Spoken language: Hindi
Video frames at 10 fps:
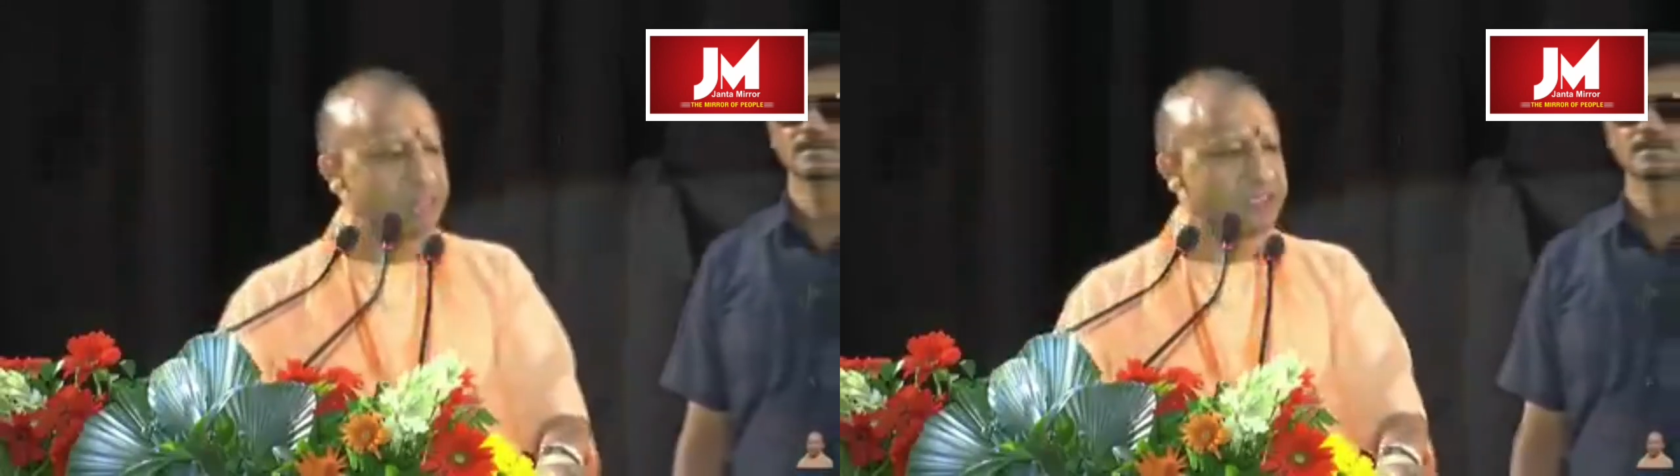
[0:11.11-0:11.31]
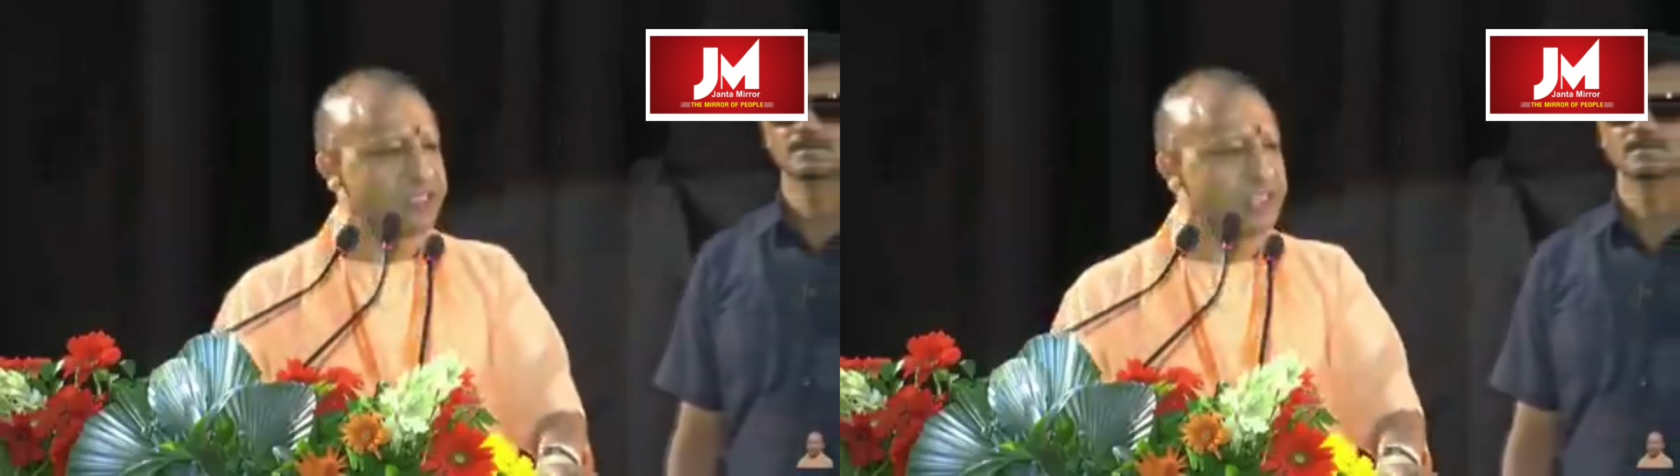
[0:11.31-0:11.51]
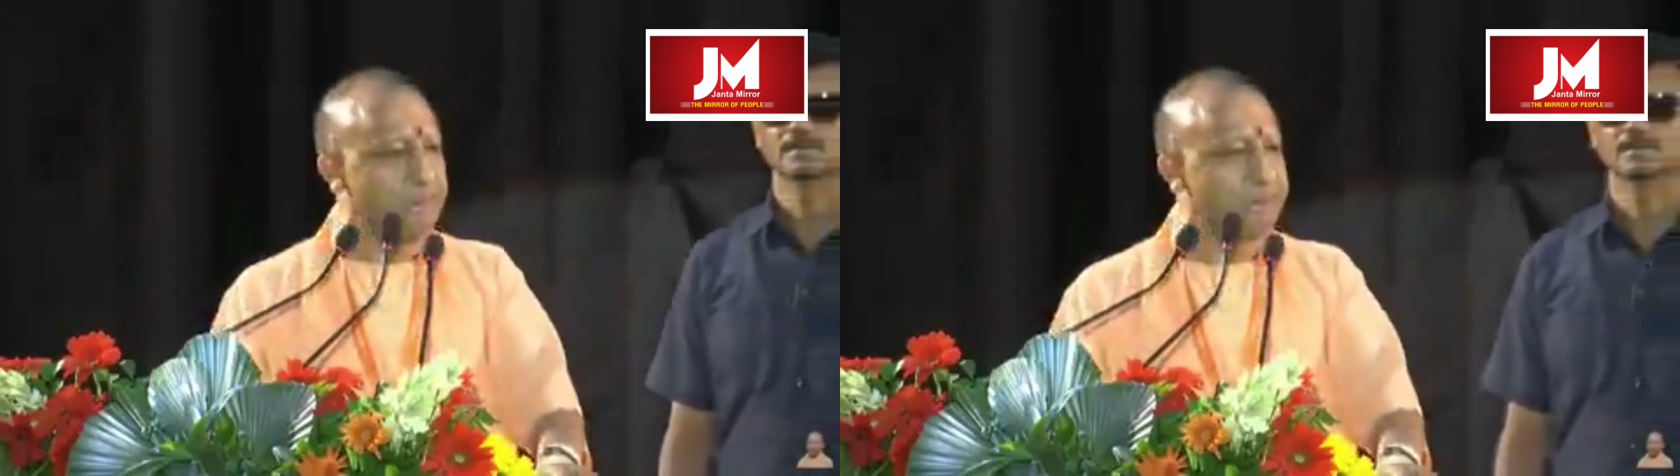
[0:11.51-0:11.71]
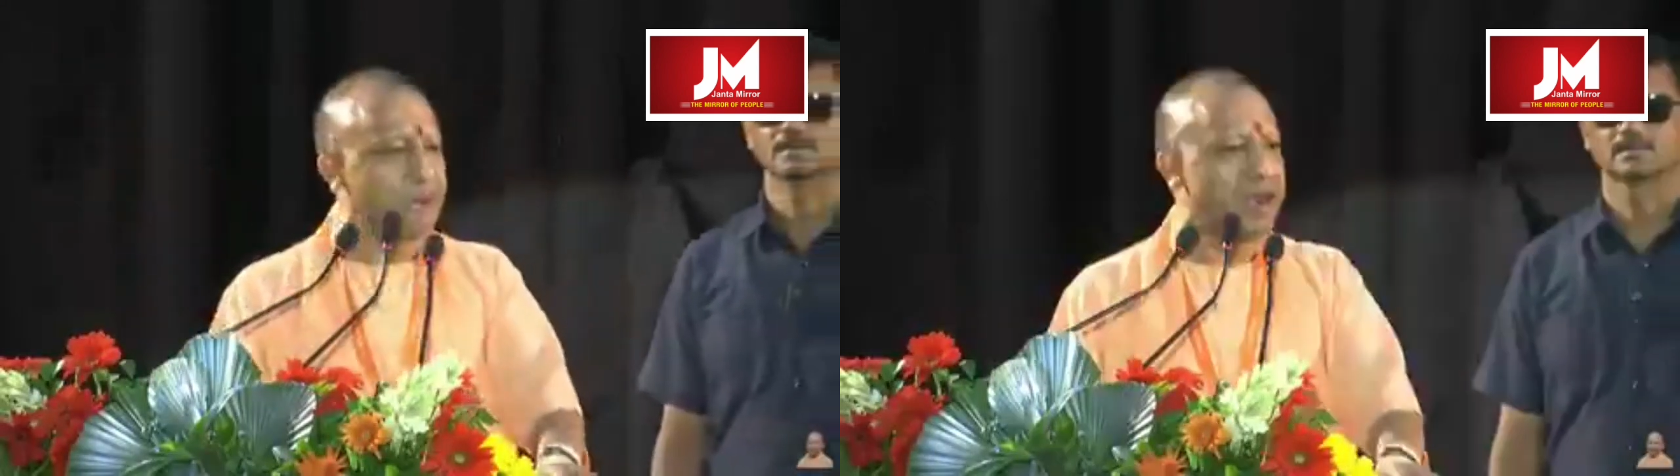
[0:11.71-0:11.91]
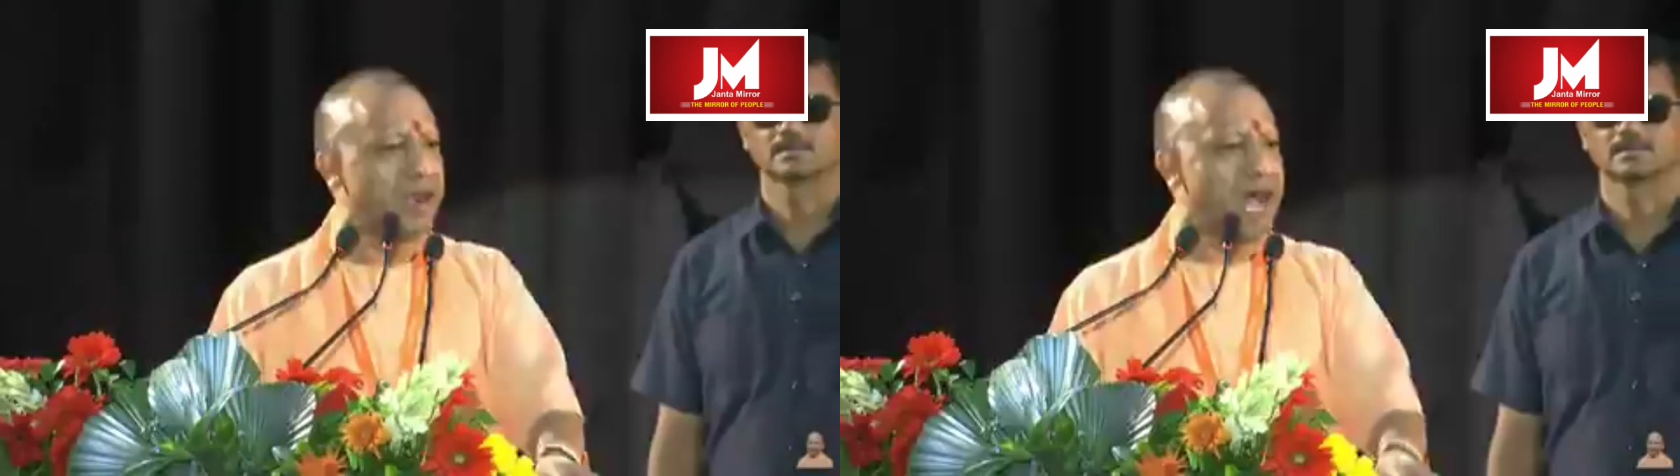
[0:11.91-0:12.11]
राम
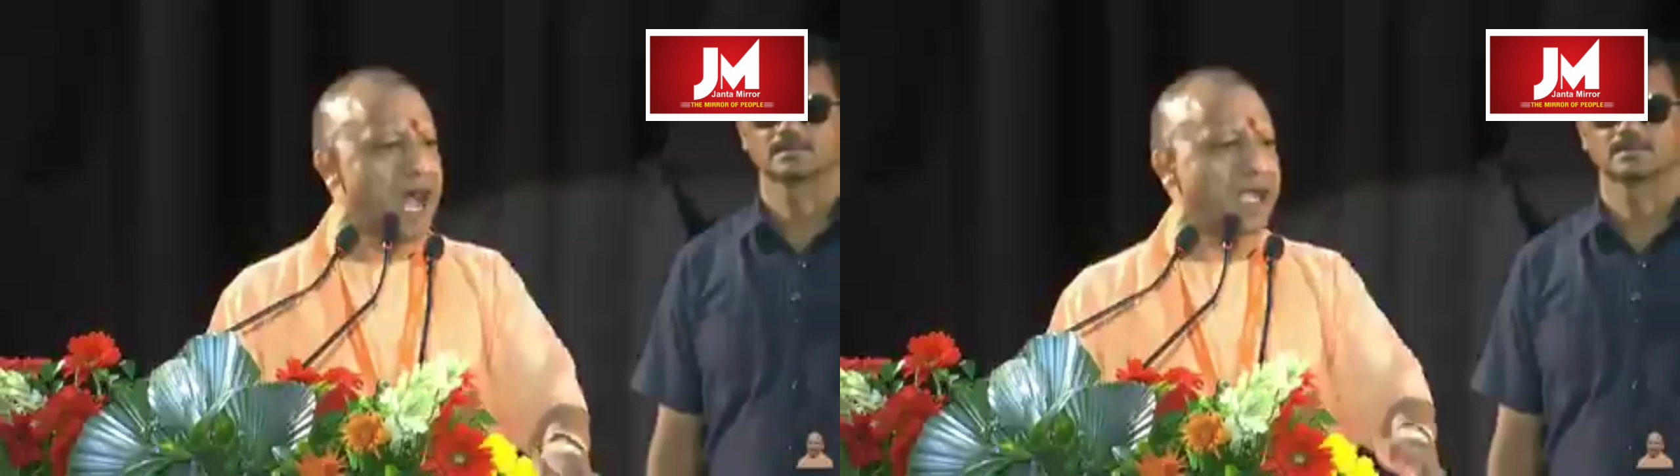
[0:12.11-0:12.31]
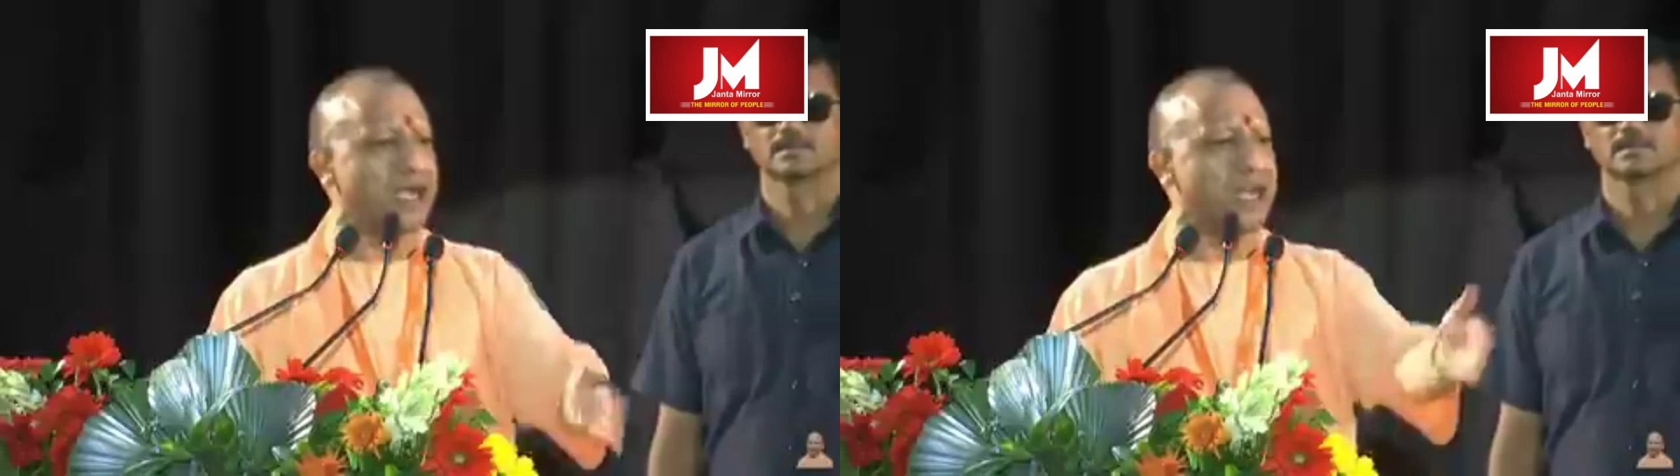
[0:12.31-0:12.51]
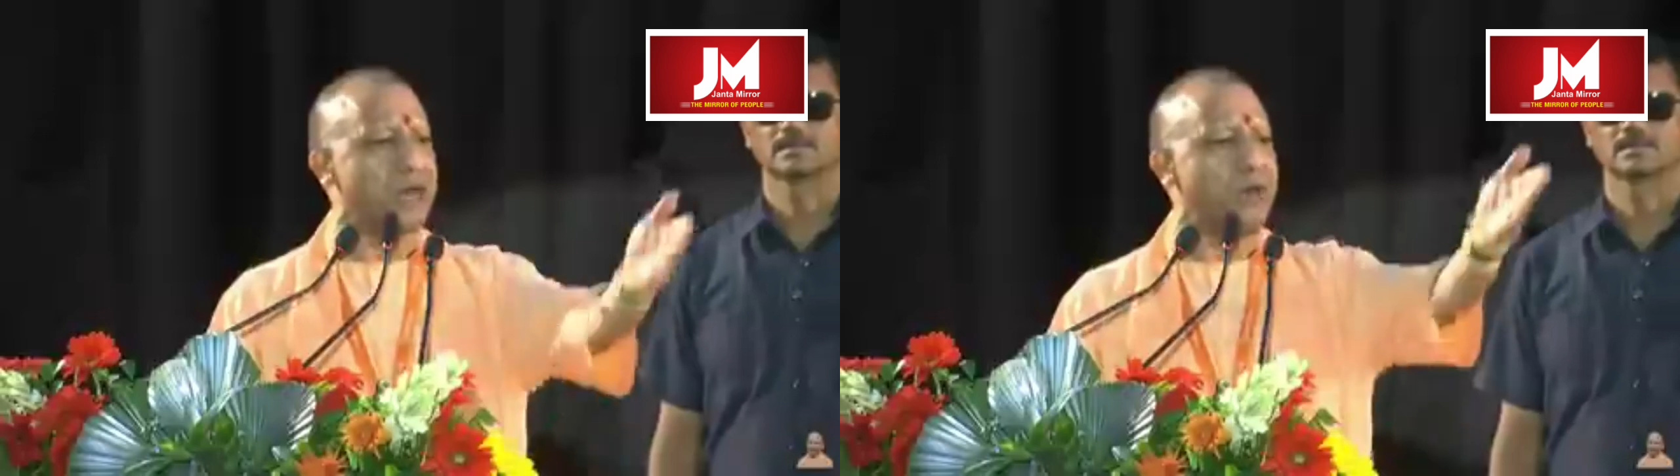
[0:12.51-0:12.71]
मनोहर लोहिया